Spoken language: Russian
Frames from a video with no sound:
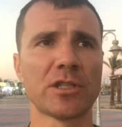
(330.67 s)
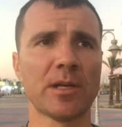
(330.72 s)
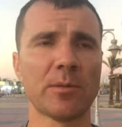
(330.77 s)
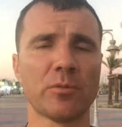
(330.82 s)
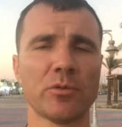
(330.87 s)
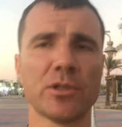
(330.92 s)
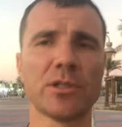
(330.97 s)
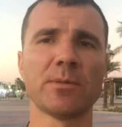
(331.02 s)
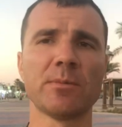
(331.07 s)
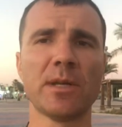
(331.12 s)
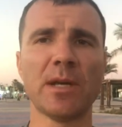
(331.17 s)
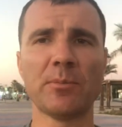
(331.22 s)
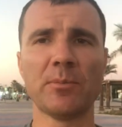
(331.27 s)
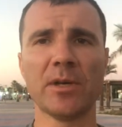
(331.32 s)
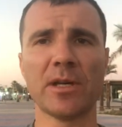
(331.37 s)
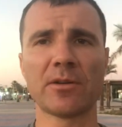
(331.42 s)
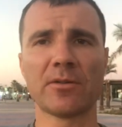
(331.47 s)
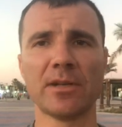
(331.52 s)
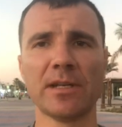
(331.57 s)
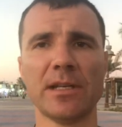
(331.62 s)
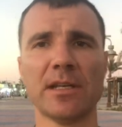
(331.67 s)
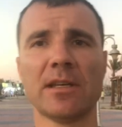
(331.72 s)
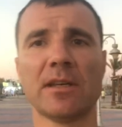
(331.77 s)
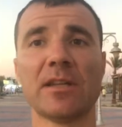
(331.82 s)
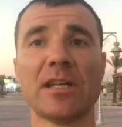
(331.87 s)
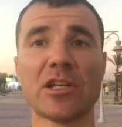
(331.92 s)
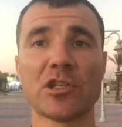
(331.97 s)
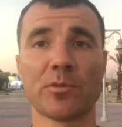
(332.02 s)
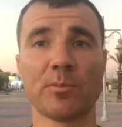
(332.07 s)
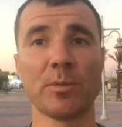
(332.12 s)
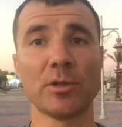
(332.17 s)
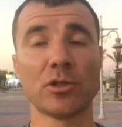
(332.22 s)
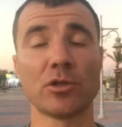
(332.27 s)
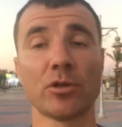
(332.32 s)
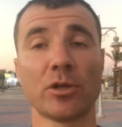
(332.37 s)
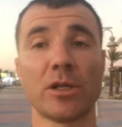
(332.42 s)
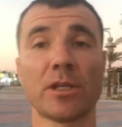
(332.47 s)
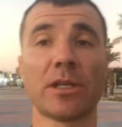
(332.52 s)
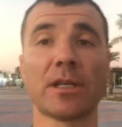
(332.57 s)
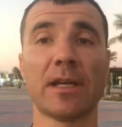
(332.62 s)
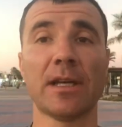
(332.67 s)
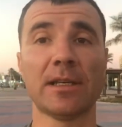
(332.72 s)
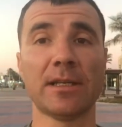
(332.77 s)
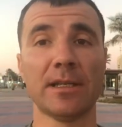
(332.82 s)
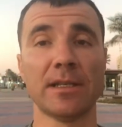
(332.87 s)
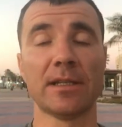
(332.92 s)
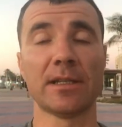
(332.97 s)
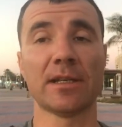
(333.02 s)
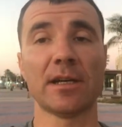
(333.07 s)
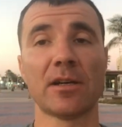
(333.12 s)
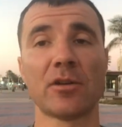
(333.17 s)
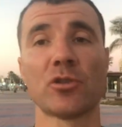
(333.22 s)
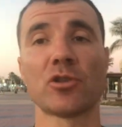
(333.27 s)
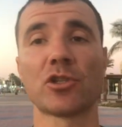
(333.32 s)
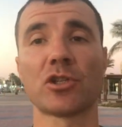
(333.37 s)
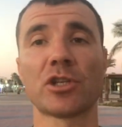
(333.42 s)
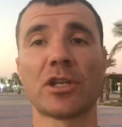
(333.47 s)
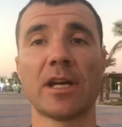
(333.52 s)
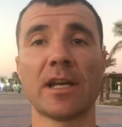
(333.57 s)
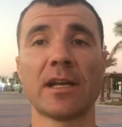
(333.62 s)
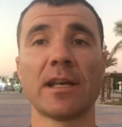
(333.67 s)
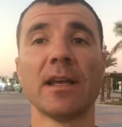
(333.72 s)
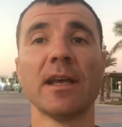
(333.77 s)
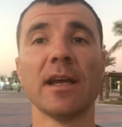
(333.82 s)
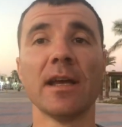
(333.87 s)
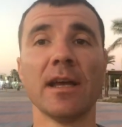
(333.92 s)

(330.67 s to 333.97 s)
допустим, на первой линии, даже пятерки какие-то хорошие, шикарные.